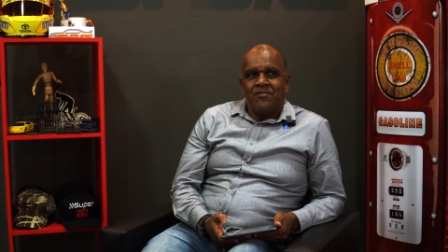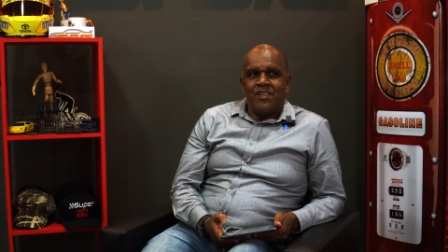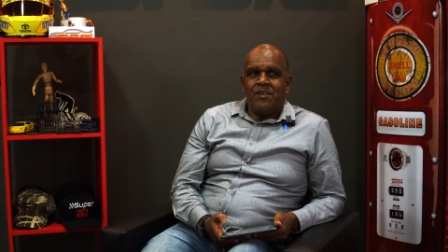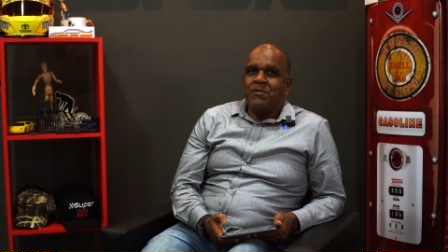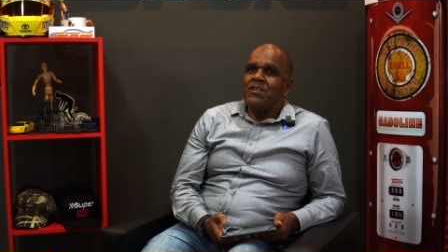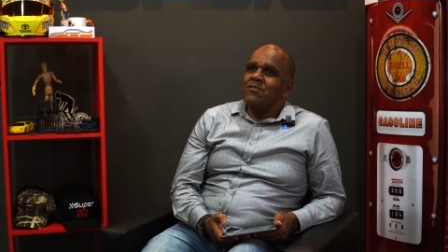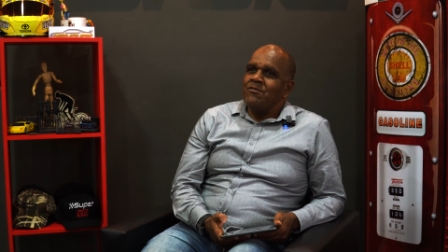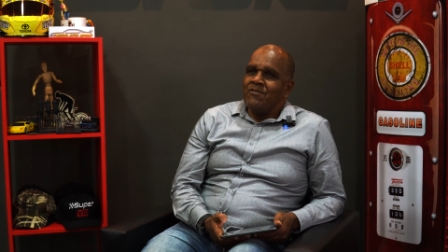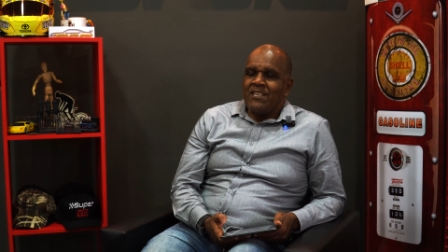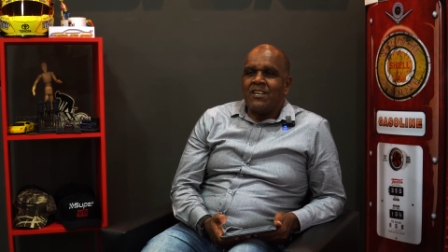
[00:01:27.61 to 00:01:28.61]
Falei, meu,
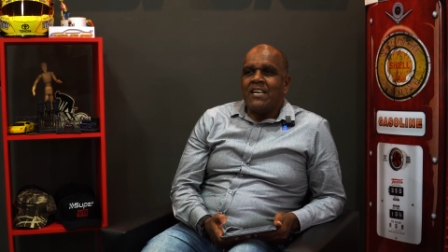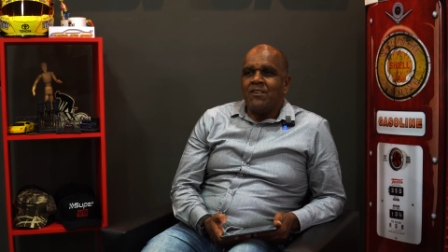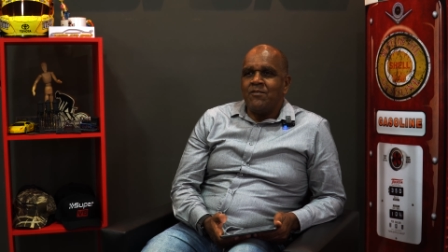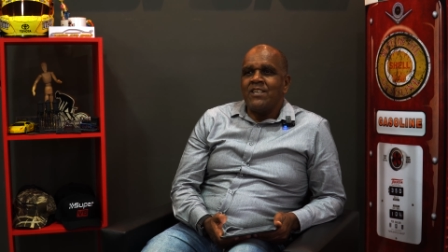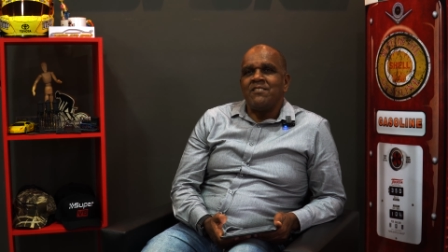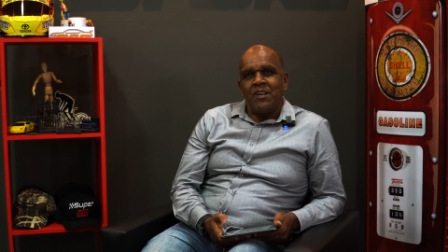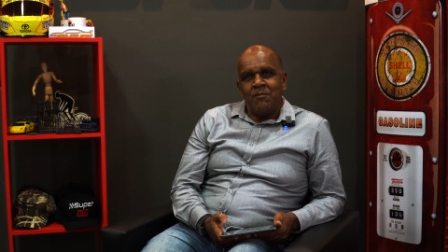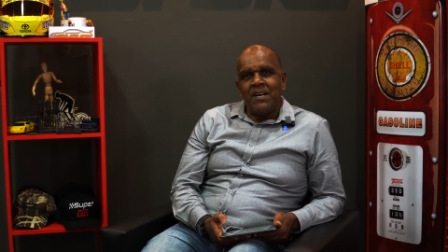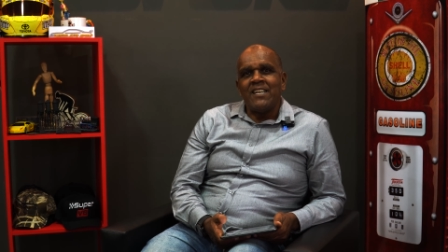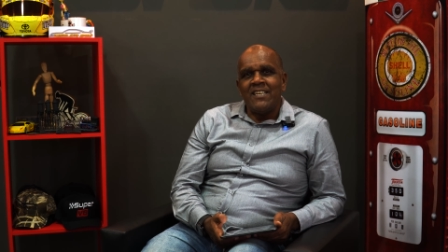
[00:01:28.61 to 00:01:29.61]
vai cair, vai sair
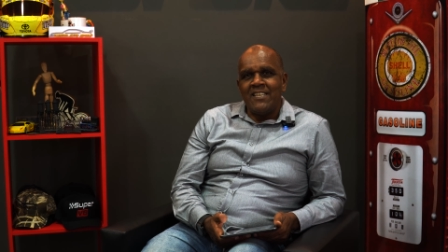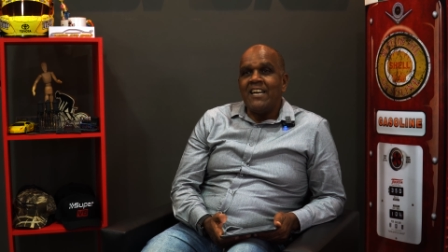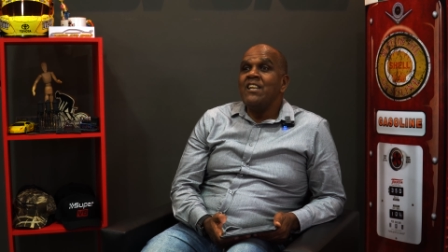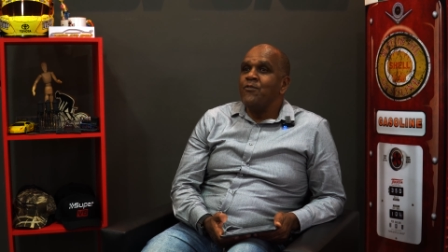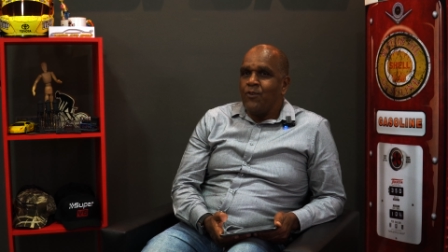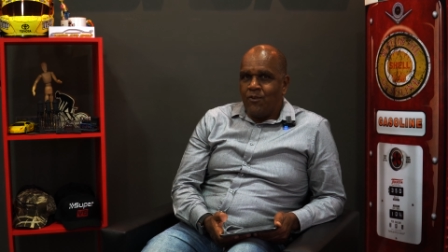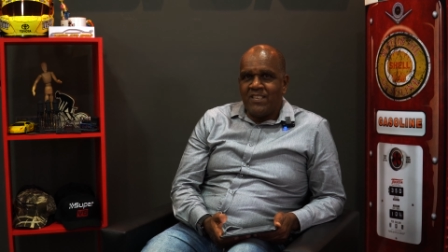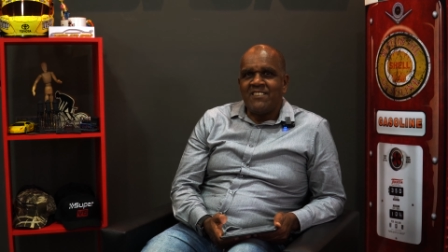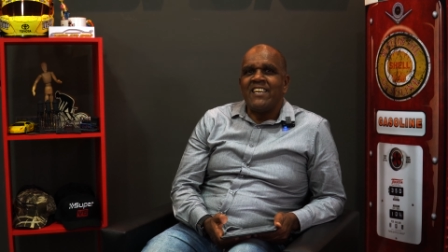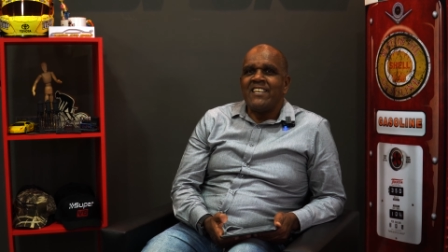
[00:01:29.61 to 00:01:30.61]
uma grana. Ele falou,
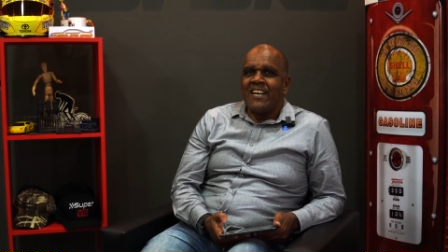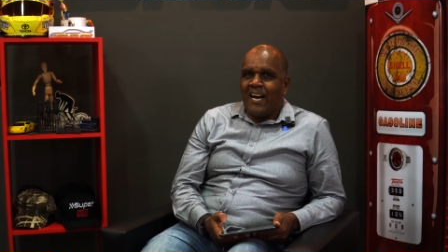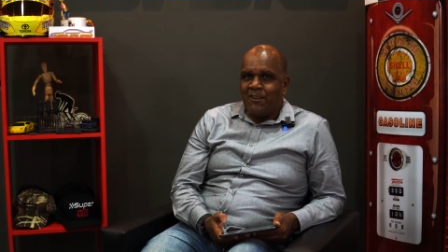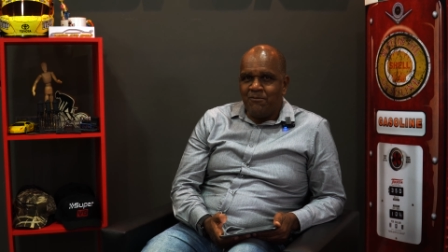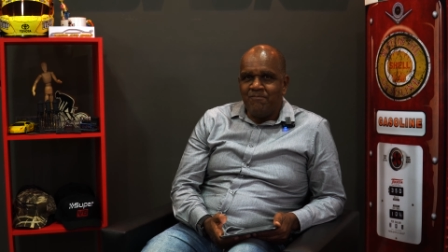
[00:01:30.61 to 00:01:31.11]
vai sair caro.